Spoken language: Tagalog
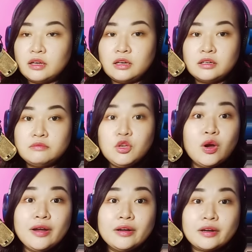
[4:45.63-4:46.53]
um, you
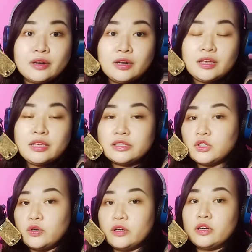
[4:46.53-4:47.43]
are his
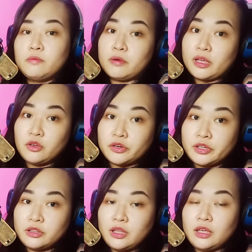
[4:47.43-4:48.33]
or her
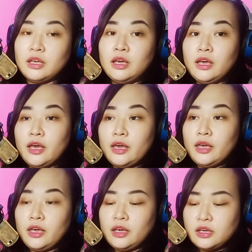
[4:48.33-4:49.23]
priority.
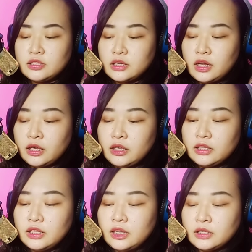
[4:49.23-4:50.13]
Eh, So
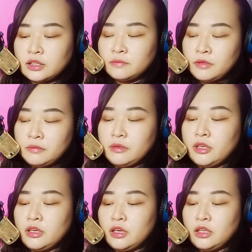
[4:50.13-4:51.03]
nakikita natin
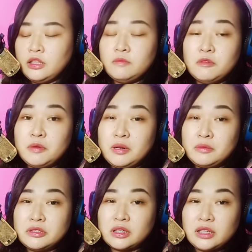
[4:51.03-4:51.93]
maybe hindi mo pa
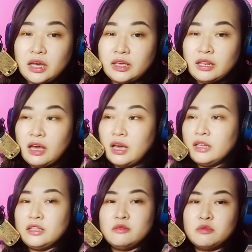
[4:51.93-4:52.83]
naman siya kinakailangan,
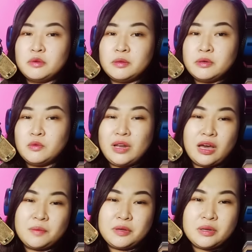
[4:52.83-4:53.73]
hindi mo pa naman wala
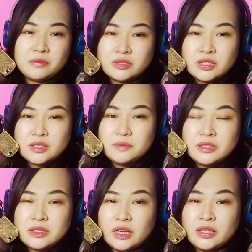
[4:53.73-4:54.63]
ka pa namang
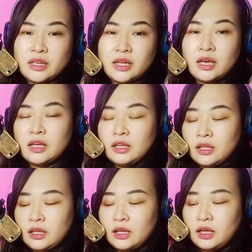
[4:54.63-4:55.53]
sasabihin sa kanya na
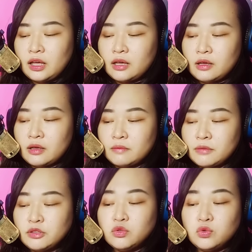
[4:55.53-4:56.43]
uh,
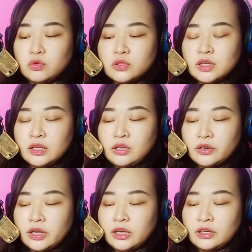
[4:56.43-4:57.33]
magdudulot sa kanya or
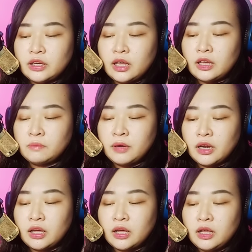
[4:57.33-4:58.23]
na
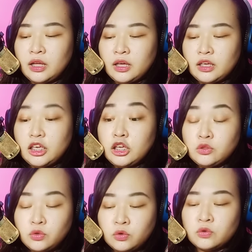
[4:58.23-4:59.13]
para
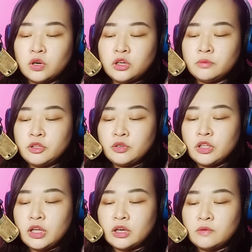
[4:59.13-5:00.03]
ihinto kung ano man yung
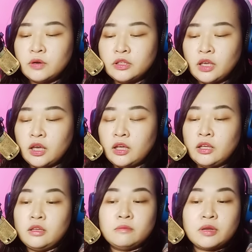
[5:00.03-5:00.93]
ginagawa niya.
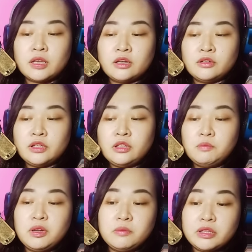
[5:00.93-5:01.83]
Parang gano'n, hindi
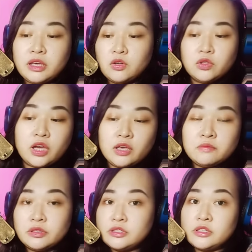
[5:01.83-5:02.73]
pa naman gano'n
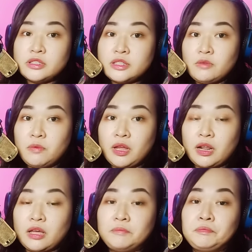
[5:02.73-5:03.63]
ka-emergency
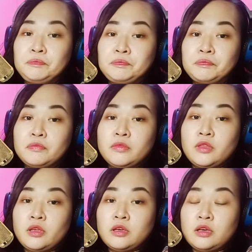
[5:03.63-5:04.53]
para
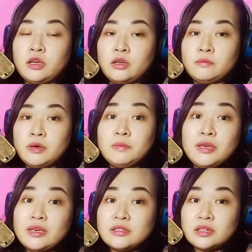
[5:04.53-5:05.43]
uh,
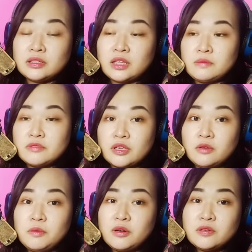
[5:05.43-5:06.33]
magbigay siya ng time sa
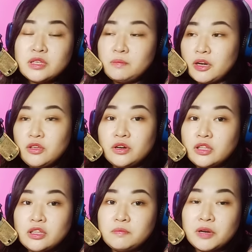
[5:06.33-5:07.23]
iyo. Pero kung sa
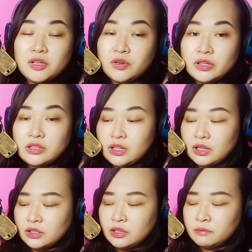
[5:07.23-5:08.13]
priority, priority
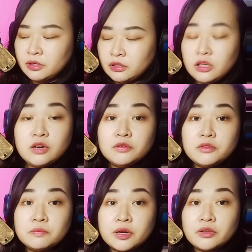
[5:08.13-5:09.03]
lang din naman, ikaw
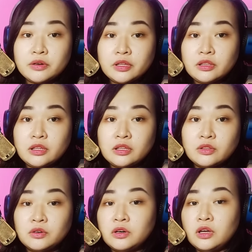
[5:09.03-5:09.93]
yung priority nito